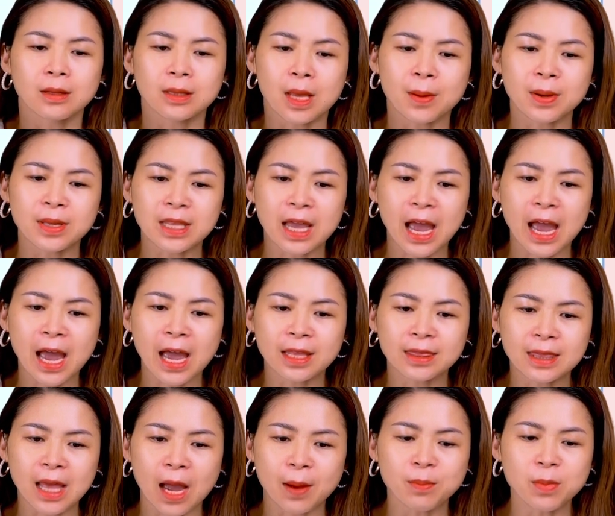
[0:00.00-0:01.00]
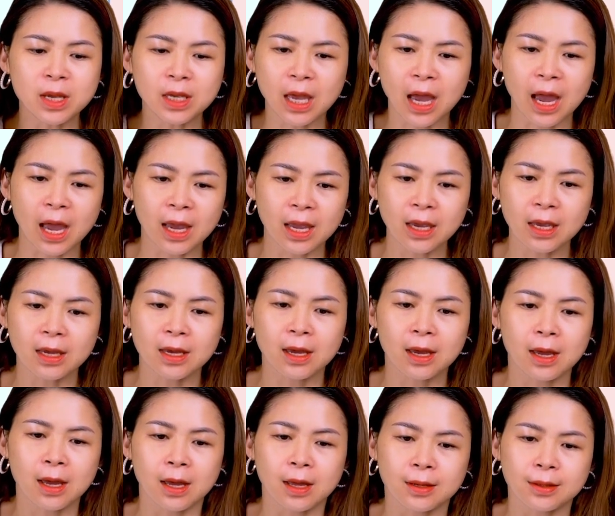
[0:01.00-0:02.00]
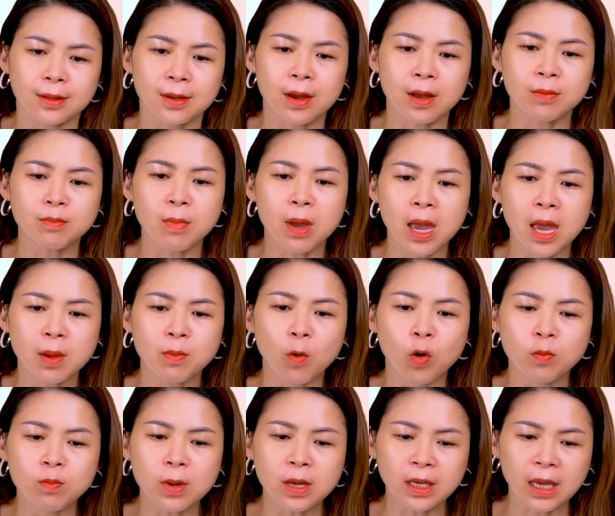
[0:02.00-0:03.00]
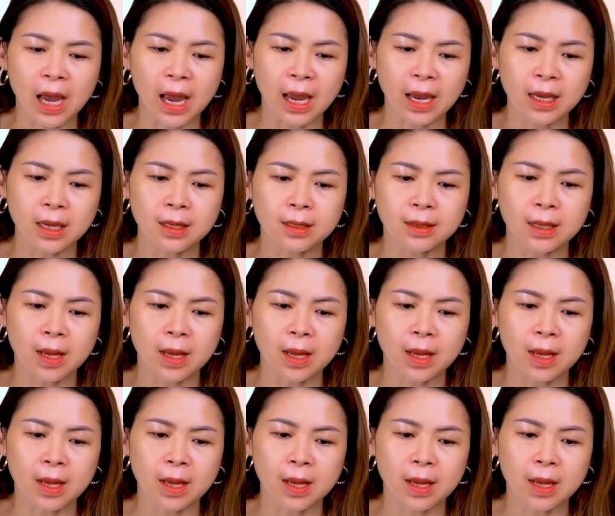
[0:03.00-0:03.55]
Đáp án A tám mươi cái, đáp án B bốn mươi cái,